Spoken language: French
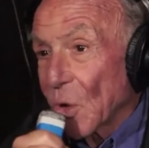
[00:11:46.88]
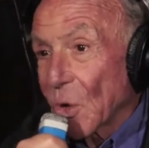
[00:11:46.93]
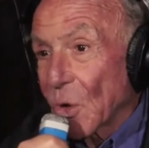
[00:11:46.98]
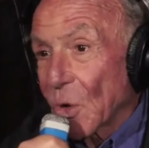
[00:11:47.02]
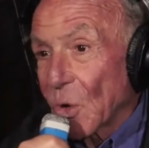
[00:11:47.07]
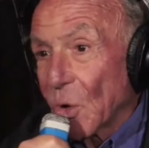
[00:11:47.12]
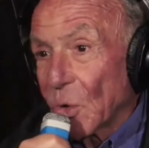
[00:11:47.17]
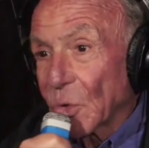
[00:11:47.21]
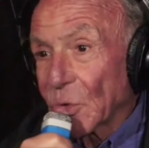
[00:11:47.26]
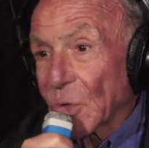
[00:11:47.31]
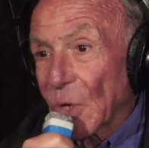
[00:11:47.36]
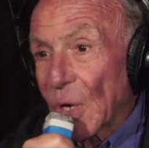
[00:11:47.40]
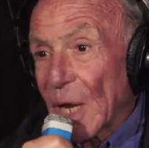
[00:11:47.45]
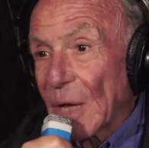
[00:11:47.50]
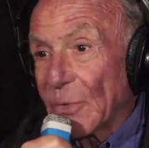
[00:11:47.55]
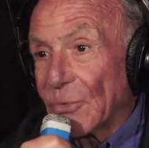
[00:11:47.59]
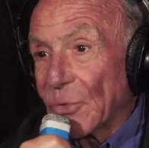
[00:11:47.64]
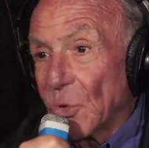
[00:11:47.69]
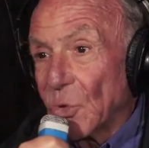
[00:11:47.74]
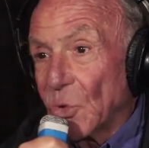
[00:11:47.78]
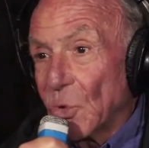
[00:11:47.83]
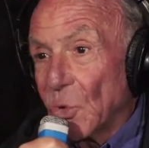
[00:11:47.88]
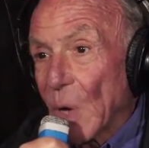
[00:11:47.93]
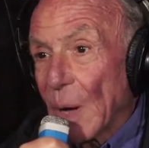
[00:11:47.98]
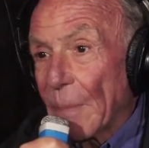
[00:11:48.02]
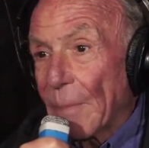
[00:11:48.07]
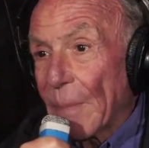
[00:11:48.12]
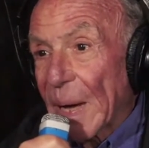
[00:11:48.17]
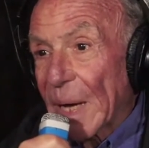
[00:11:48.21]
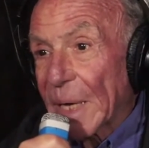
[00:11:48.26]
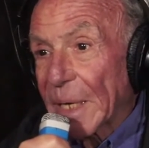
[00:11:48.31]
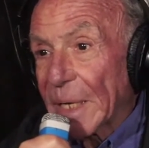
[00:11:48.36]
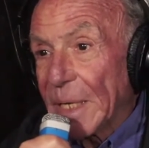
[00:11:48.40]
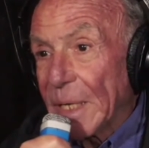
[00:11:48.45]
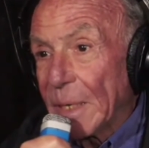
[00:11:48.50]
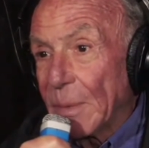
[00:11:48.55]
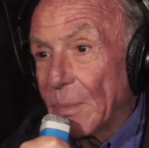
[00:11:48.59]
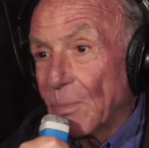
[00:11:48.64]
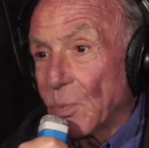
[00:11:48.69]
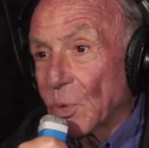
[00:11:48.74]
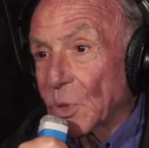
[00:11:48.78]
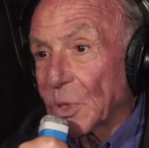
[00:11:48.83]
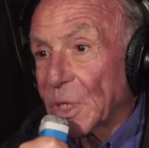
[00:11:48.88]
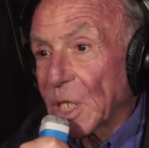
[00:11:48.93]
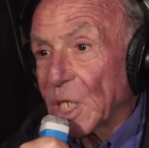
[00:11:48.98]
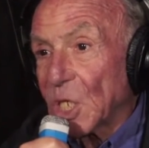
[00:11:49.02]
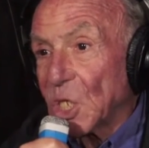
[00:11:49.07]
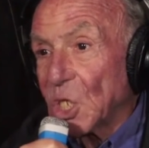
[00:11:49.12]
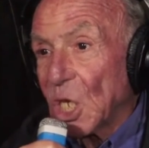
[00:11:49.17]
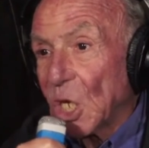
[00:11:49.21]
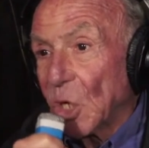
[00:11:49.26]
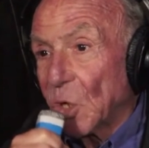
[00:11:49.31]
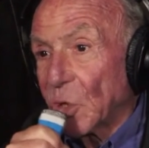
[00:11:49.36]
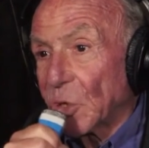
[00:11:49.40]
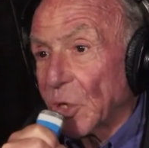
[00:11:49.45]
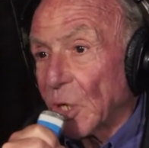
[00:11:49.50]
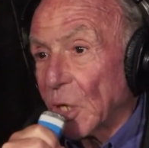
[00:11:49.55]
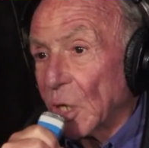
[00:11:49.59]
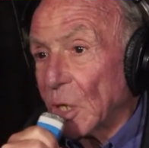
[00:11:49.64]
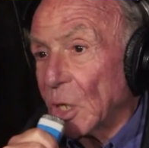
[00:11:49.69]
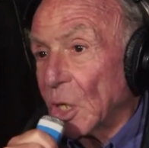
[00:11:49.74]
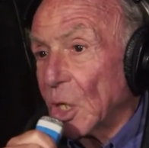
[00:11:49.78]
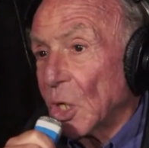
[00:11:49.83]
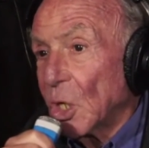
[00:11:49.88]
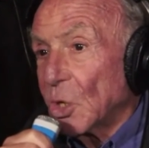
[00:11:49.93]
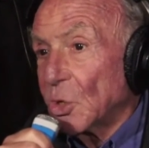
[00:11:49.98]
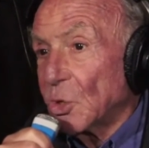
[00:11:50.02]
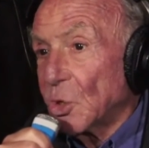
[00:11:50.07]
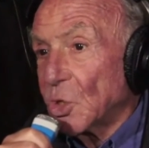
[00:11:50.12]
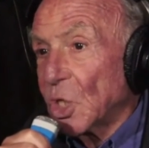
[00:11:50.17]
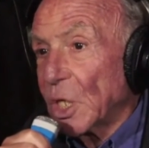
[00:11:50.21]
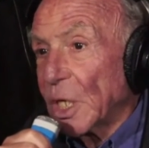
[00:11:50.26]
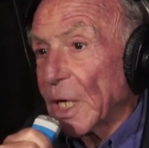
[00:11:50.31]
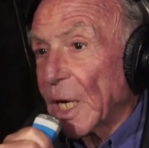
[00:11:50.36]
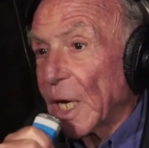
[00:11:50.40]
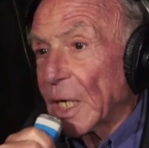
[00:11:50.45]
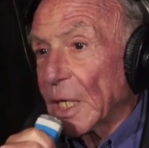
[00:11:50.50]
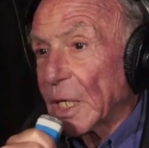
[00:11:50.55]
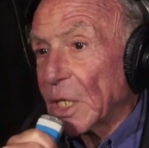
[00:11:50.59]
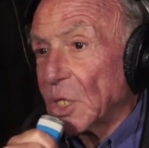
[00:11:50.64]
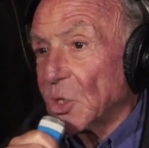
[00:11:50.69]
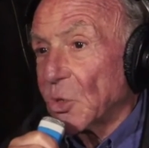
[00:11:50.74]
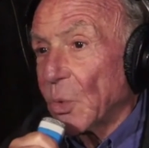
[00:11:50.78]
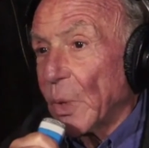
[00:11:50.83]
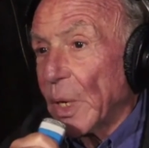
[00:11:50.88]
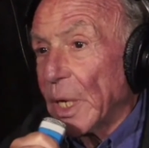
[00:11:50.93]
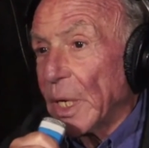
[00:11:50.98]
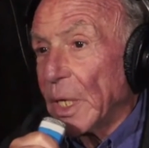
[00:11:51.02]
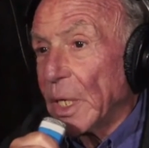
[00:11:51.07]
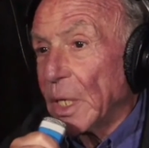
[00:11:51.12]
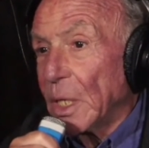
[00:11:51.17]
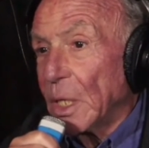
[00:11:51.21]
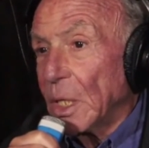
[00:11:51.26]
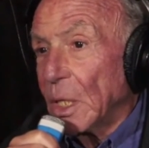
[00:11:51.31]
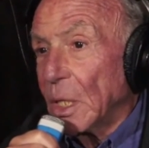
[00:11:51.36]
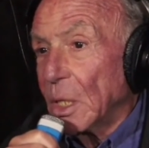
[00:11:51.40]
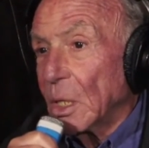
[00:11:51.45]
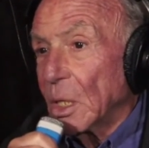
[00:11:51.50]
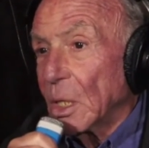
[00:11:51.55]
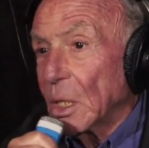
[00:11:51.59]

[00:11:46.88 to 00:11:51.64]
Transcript: contre la venue à Paris pour diriger l'OTAN du général Ridgway